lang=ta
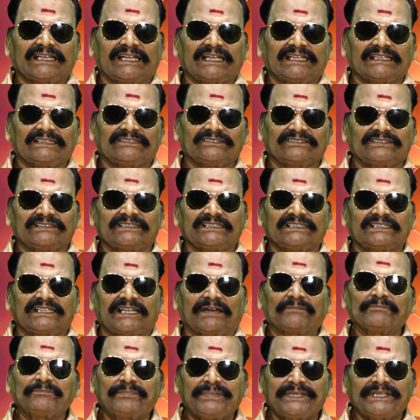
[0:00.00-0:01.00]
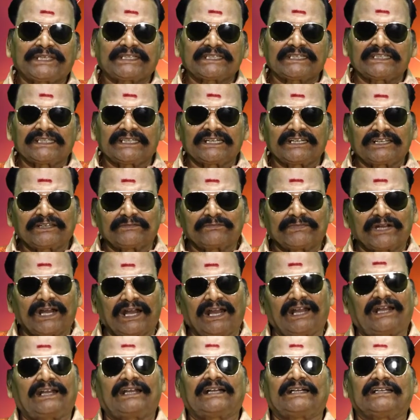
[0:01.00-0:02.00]
அது வந்து நம்பிக்கை
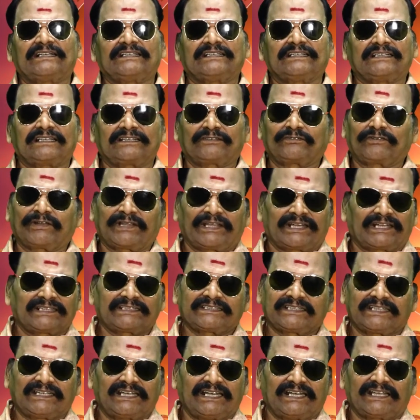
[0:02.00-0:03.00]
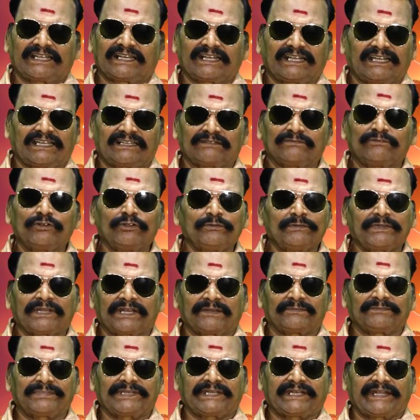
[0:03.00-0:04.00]
இருக்குமாங்கிறது கூட எனக்கு தெரியல எனக்கு அதில்
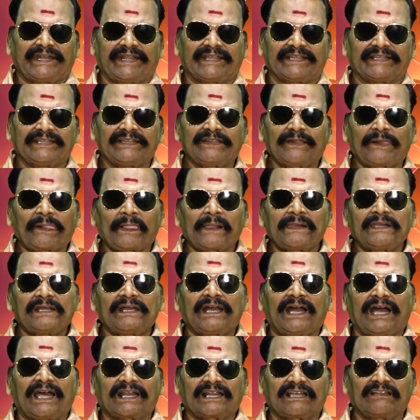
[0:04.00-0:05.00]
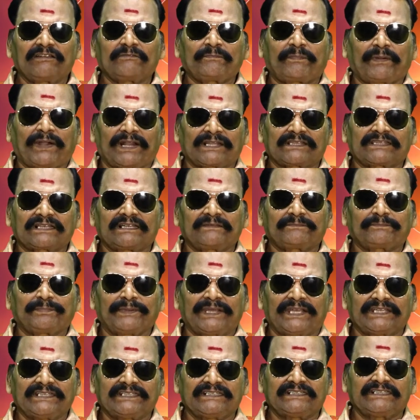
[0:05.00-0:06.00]
முழுமையாக நம்பிக்கை கிடையாது ஆனாலும் படத்தில்
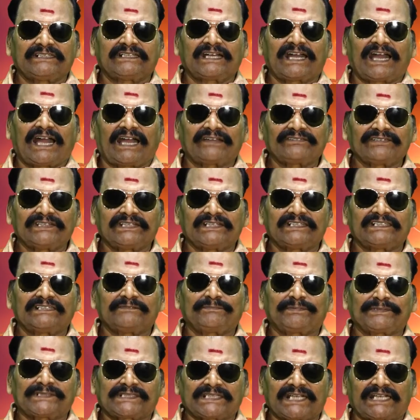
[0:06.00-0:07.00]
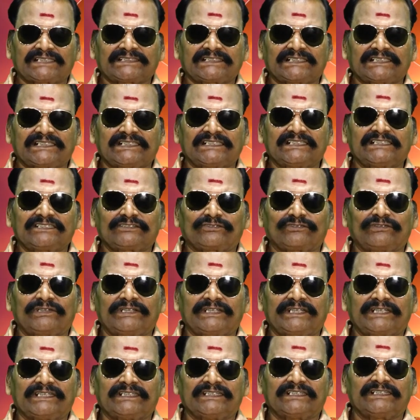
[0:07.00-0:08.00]
பேய் இருக்குது ஆவி இருக்குது பிசாசு இருக்குதுன்னு
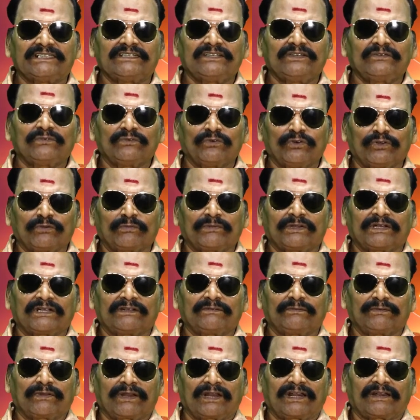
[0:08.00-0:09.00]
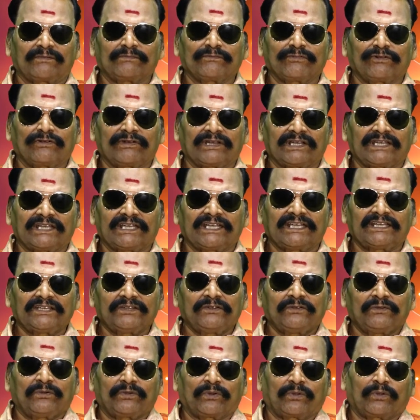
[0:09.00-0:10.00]
சொல்லிட்டு ஊர் மக்கள் பூரா நம்புவாங்க
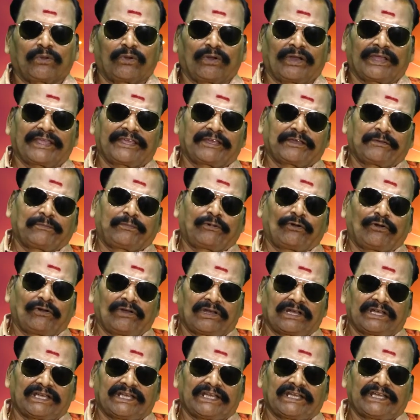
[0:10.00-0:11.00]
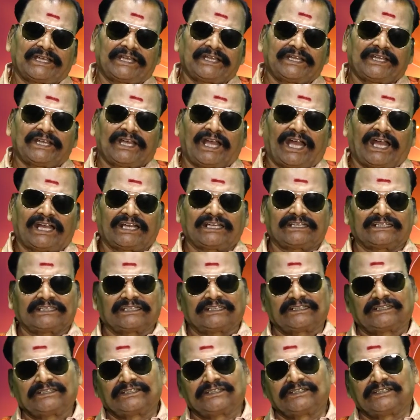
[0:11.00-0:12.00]
ஒரு கோகைக்கு போவாங்க அங்கே
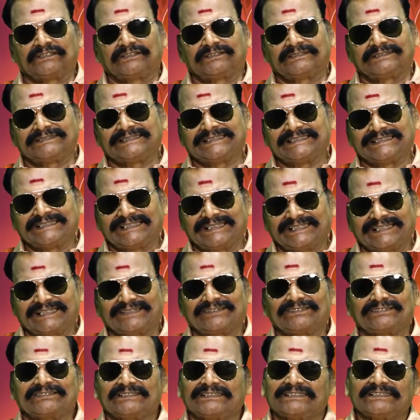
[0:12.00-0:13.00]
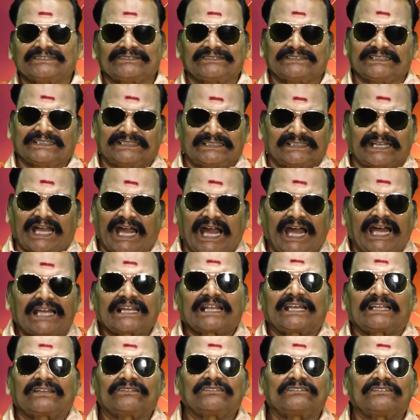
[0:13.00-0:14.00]
இருக்கு இதெல்லாம்
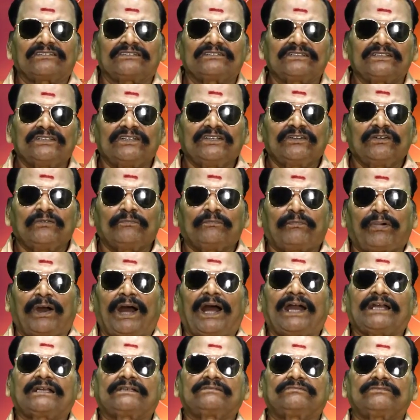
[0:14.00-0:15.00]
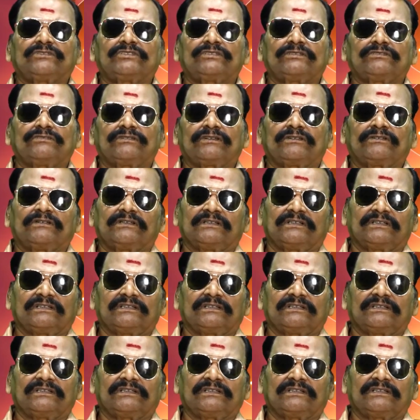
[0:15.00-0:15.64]
ஆனாலும் பார்க்கும்போது ஒரு